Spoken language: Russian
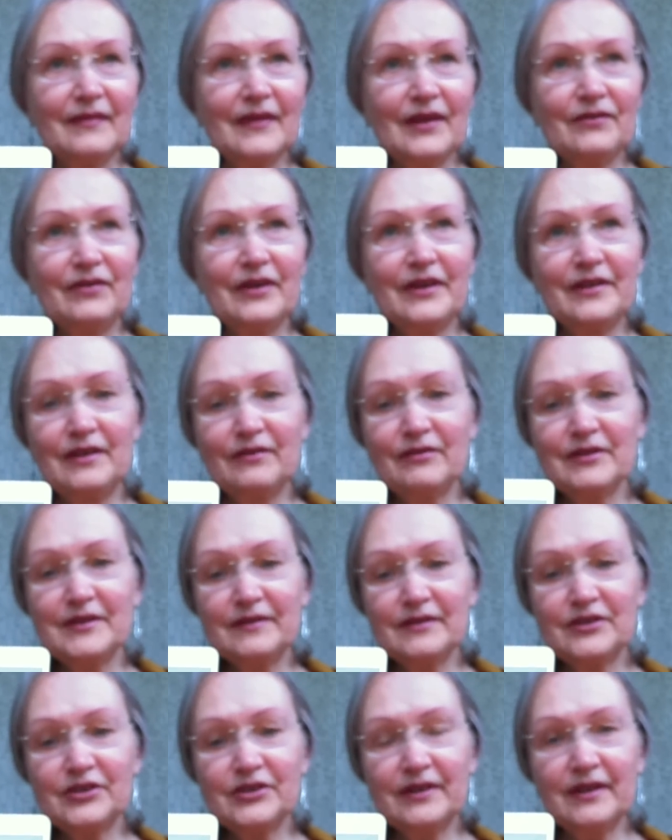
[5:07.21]
Вы от него
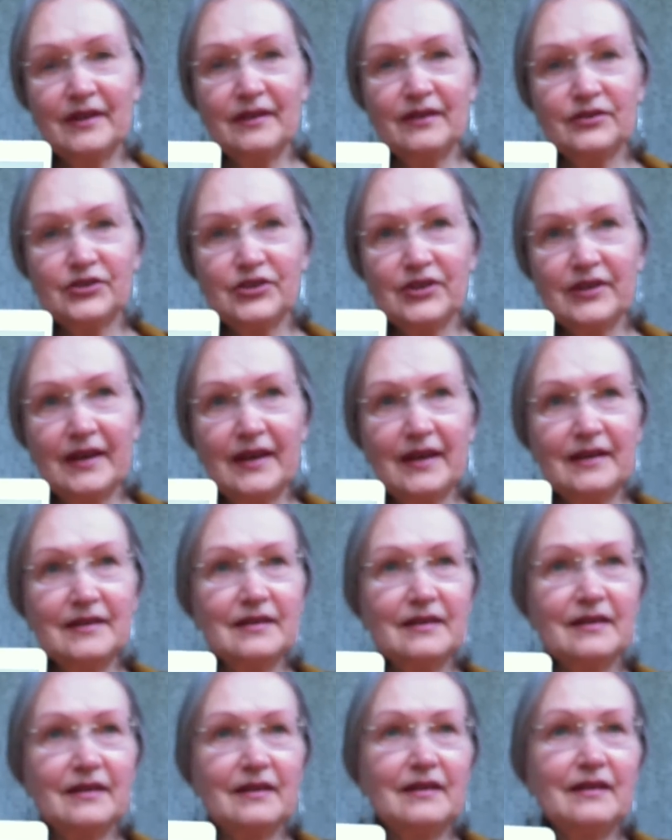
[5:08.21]
совершенно не ожидаете
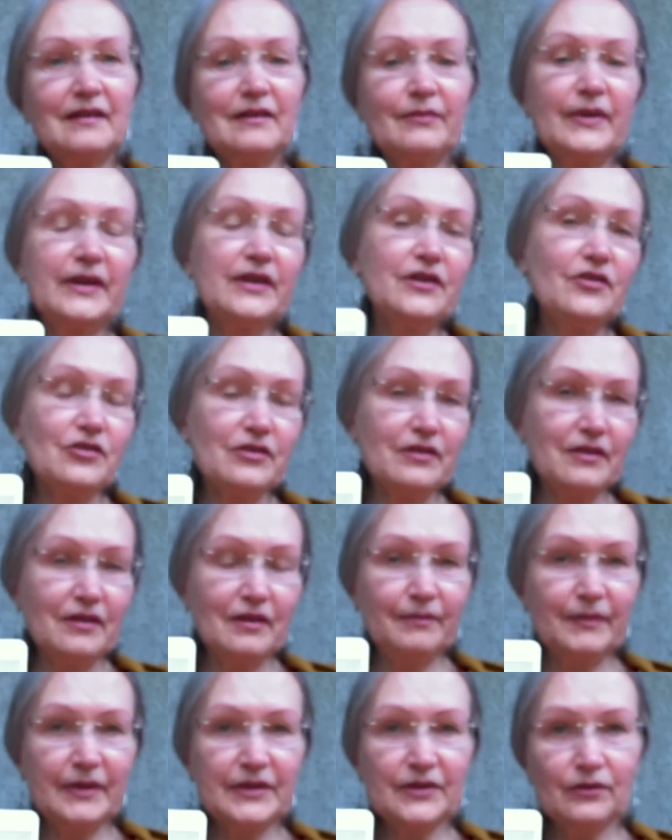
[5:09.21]
таких магических
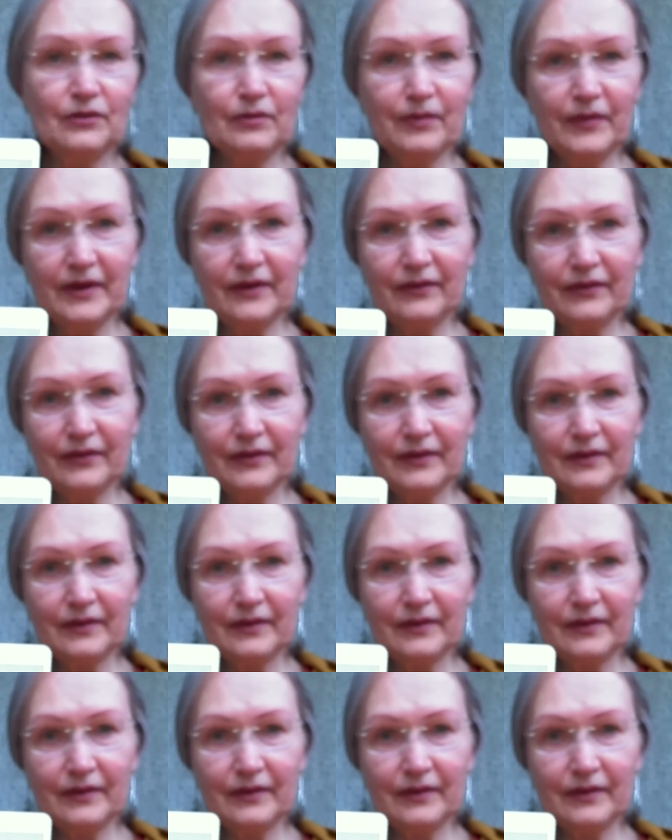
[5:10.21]
поступков,